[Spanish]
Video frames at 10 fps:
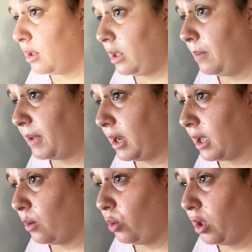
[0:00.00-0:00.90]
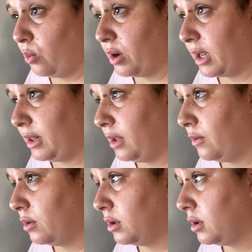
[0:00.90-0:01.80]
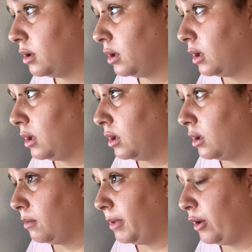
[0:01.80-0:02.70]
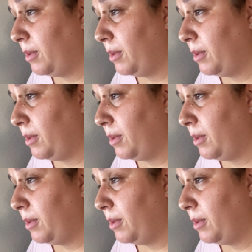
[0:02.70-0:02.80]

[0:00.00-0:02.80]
y para que jueguen un ratito pero